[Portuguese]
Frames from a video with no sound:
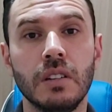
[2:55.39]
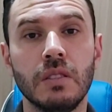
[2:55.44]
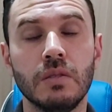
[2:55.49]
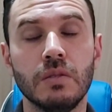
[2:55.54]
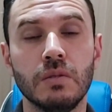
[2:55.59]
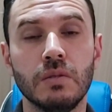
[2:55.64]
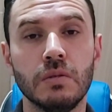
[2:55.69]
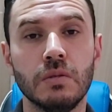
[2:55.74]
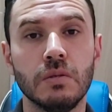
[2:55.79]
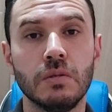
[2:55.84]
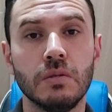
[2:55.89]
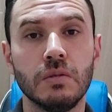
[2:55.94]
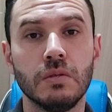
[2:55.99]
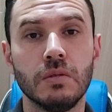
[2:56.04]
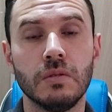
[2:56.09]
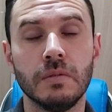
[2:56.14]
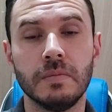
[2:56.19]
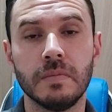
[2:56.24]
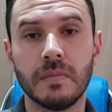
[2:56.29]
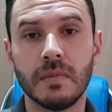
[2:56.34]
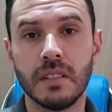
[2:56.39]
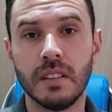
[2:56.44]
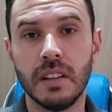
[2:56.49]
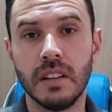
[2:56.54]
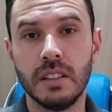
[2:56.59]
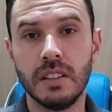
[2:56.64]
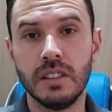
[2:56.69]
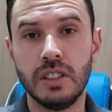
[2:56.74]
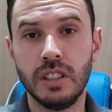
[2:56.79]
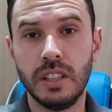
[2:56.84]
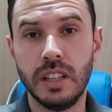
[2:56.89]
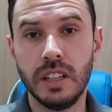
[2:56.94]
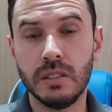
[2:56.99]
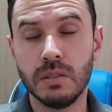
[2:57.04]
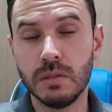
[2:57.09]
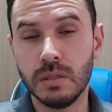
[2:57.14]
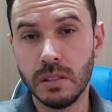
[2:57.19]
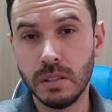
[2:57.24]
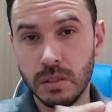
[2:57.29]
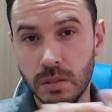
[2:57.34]
do
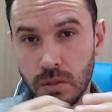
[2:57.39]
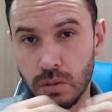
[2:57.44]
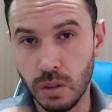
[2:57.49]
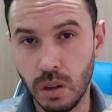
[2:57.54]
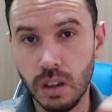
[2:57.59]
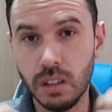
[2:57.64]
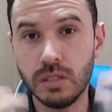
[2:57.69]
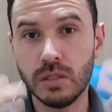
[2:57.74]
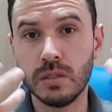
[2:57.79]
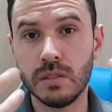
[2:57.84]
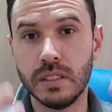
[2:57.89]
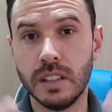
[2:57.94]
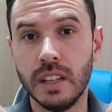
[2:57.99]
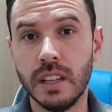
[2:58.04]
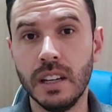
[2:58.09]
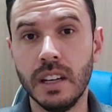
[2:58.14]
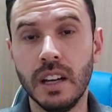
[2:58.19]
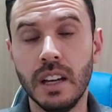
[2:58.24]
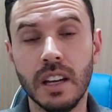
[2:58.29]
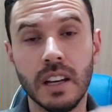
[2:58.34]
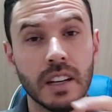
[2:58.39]
direito nosso, né,